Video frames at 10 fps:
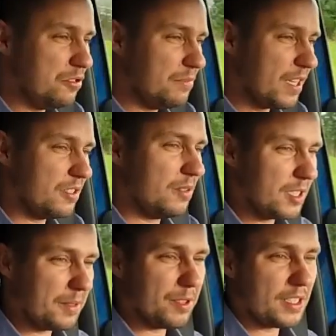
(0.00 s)
numer
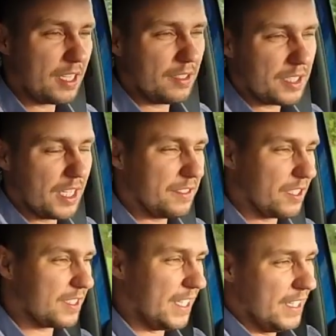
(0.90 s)
domu na podkrakowskiej
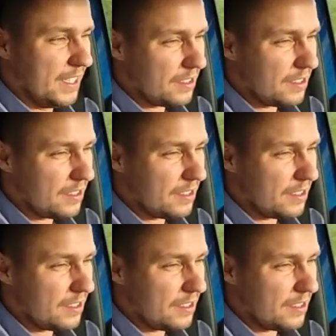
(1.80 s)
wiosce.